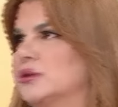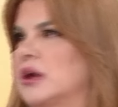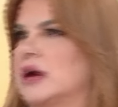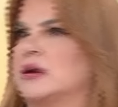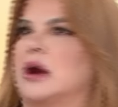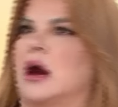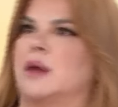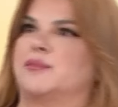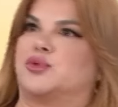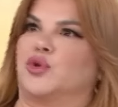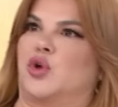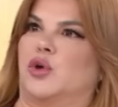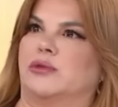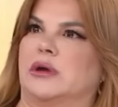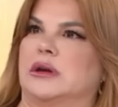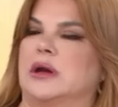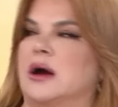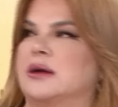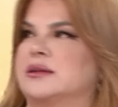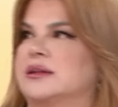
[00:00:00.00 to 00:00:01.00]
Tekrar
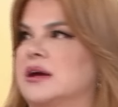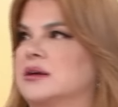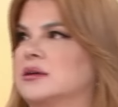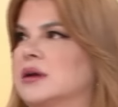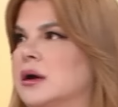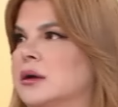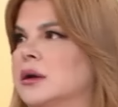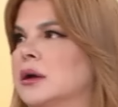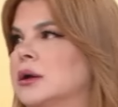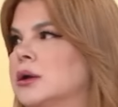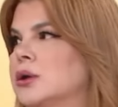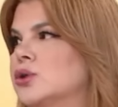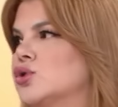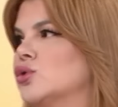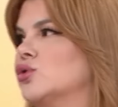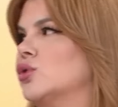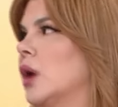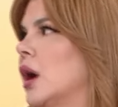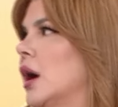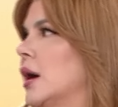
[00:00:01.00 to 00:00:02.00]
provalar tekrar
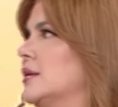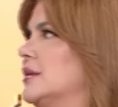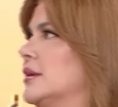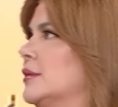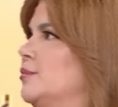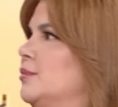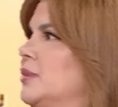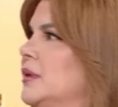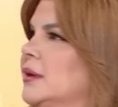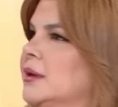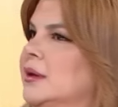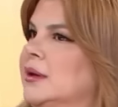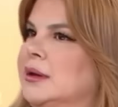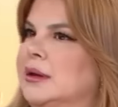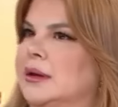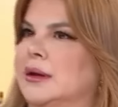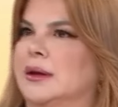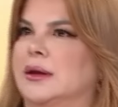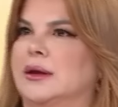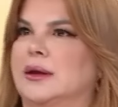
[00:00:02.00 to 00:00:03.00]
çünkü artık bir
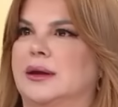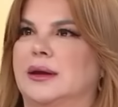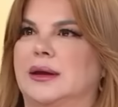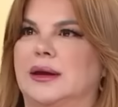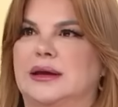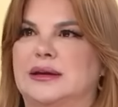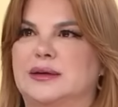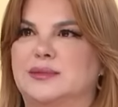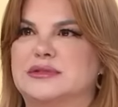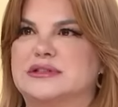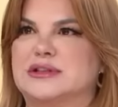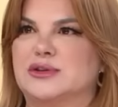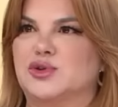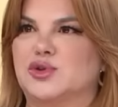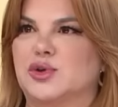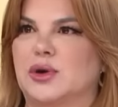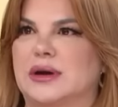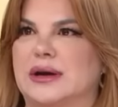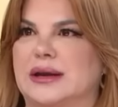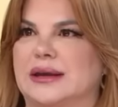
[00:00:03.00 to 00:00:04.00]
e, elimizin
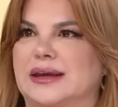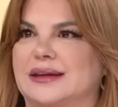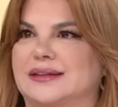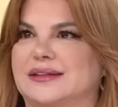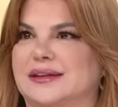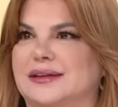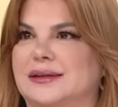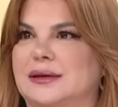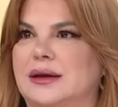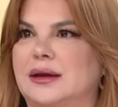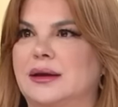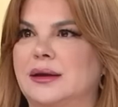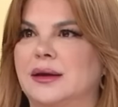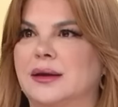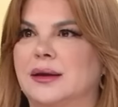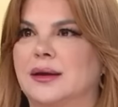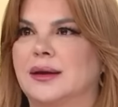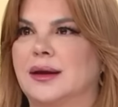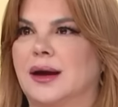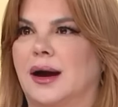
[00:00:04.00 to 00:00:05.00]
şu hareketiyle
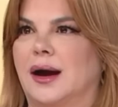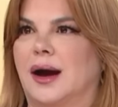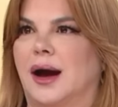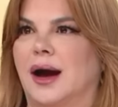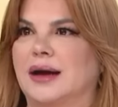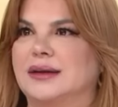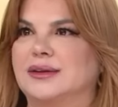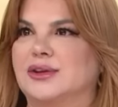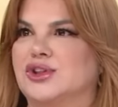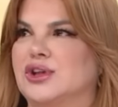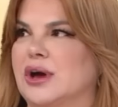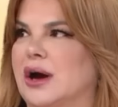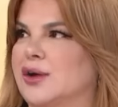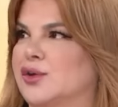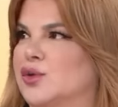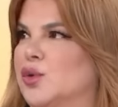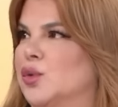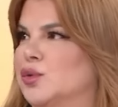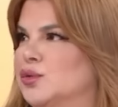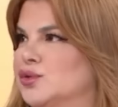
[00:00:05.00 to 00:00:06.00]
hangi
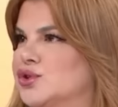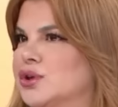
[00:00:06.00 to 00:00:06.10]
şarkı olacak?